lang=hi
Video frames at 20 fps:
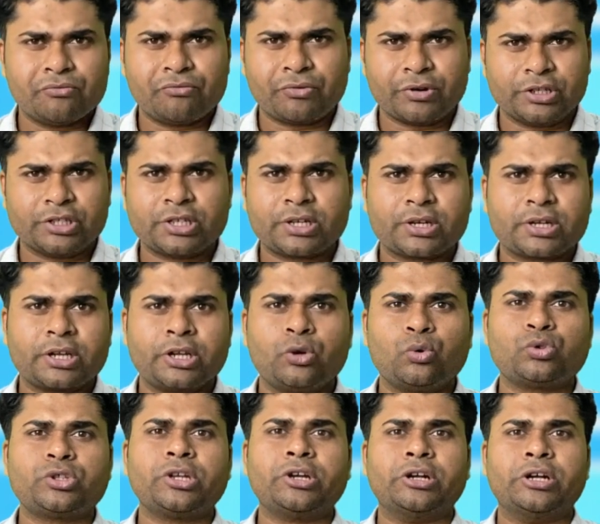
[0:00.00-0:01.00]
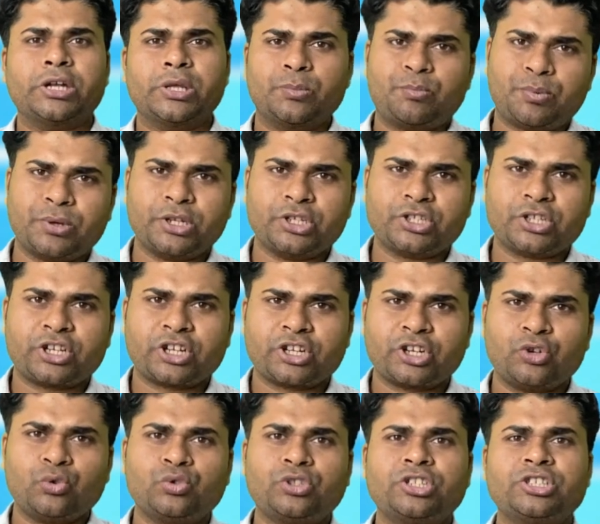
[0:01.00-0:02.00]
फ्रीजर रखने होते हैं डीप फ्रीजर
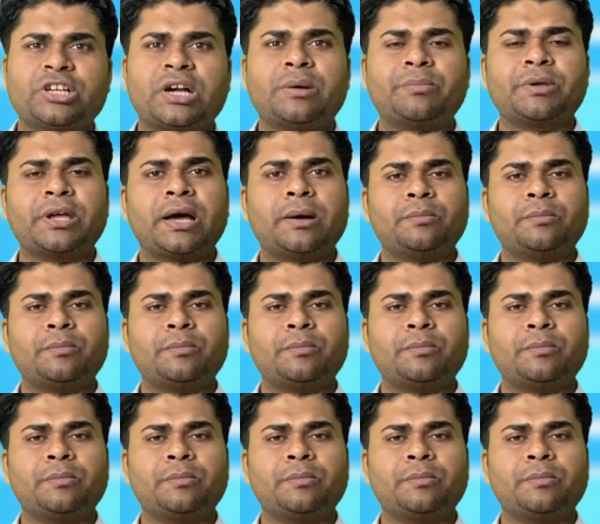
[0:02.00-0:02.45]
रखने होते हैं जहाँ पे